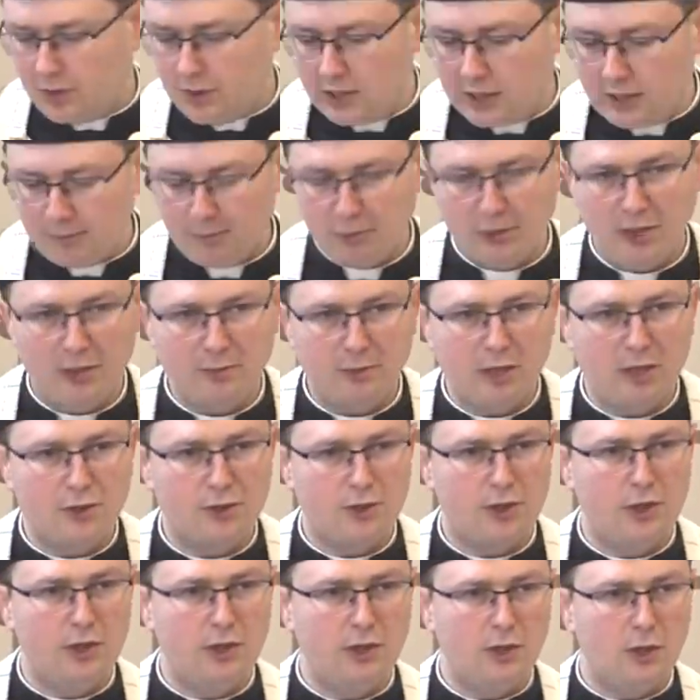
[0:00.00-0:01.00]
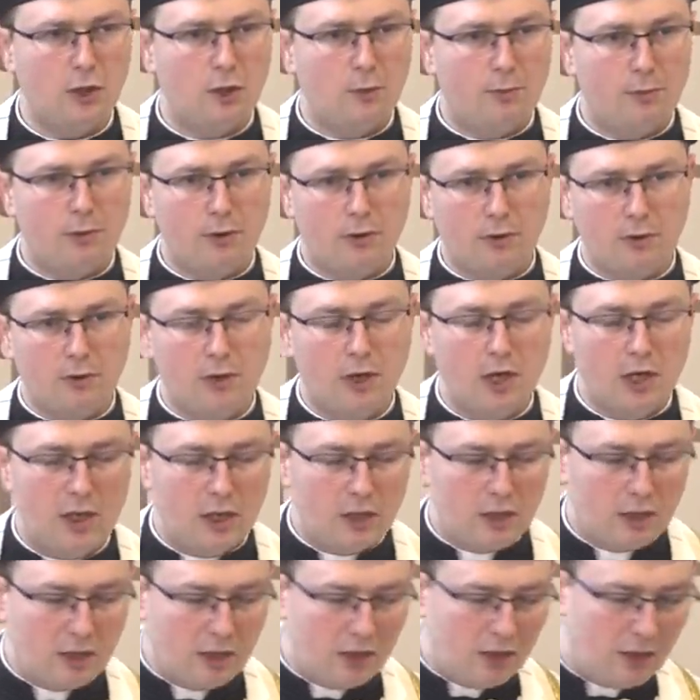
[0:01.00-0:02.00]
idę po najmniejszej linii oporu
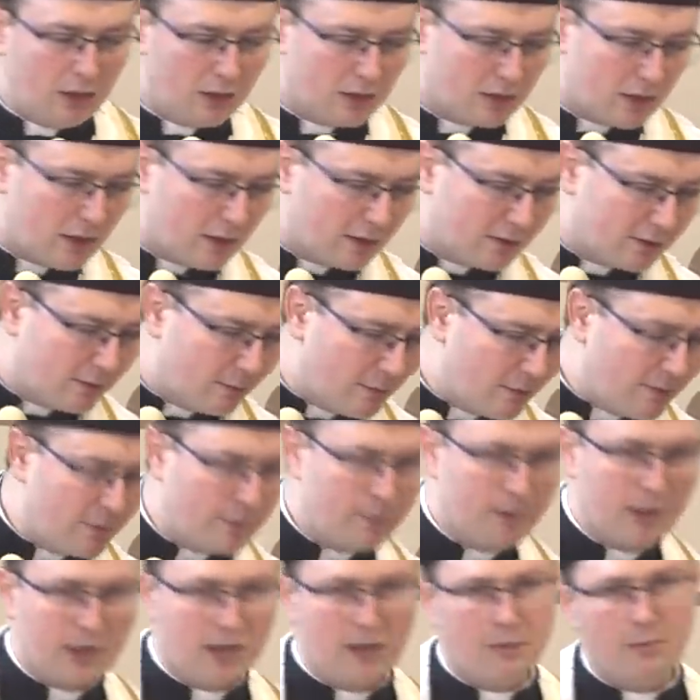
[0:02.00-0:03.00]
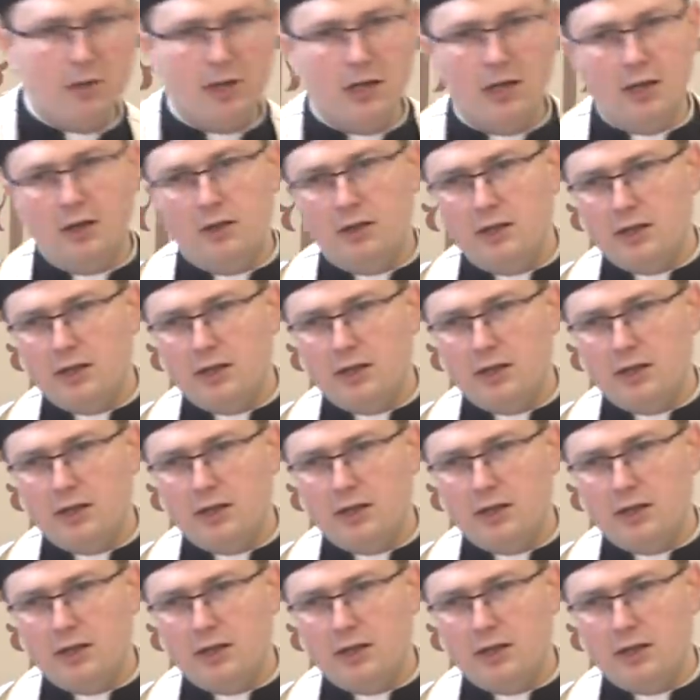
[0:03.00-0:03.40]
i tak sobie wybieram